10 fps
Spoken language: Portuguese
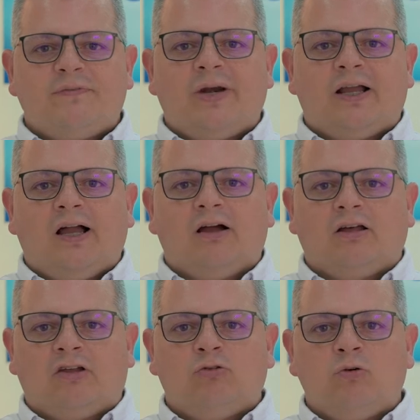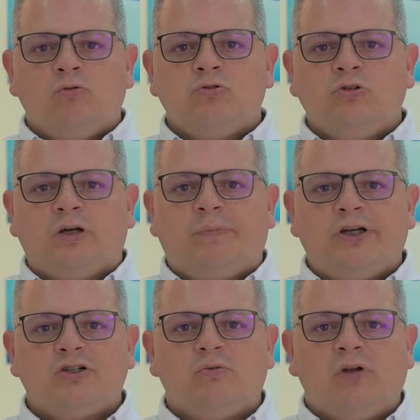marcar a sua consulta
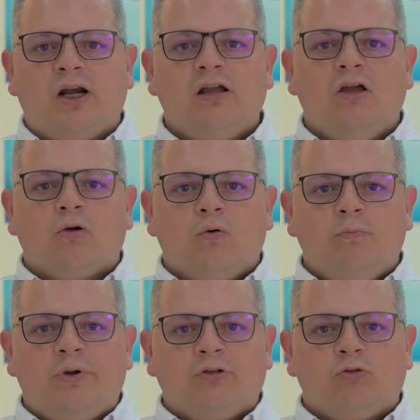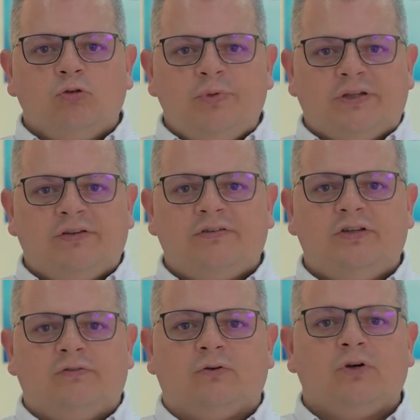particular com um preço super
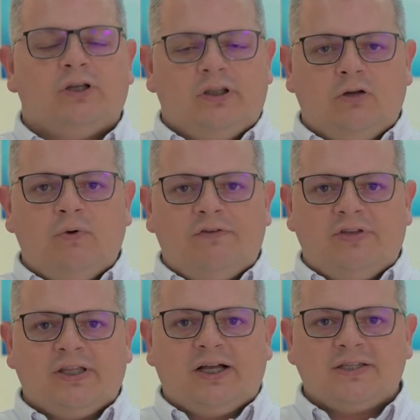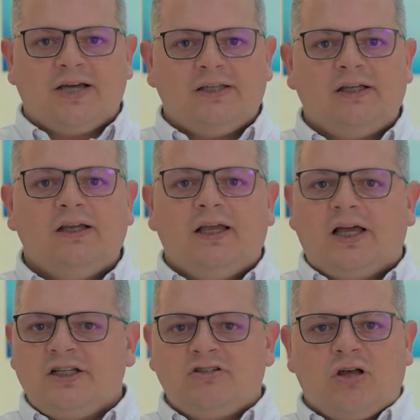acessível. Não é venda casada,
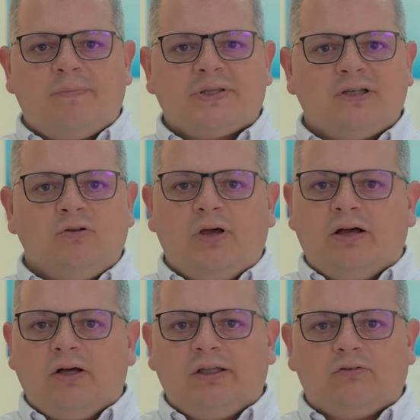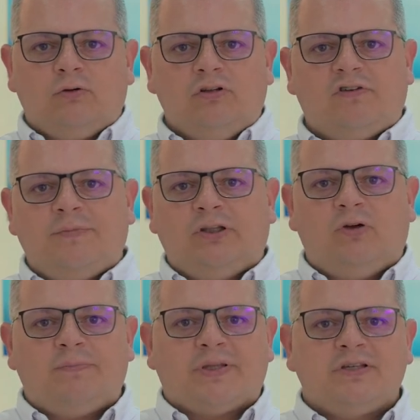a gente está passando exclusivamente
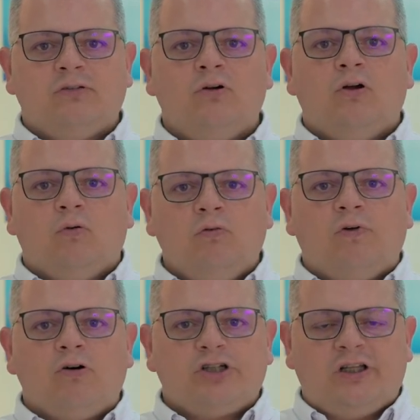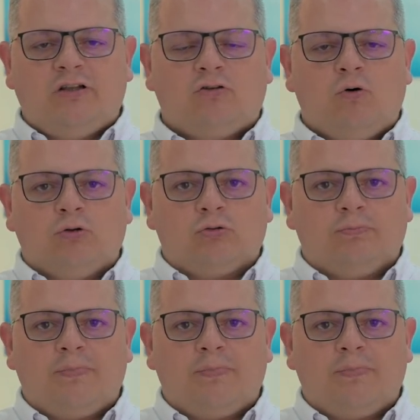repassando um voucher de desconto.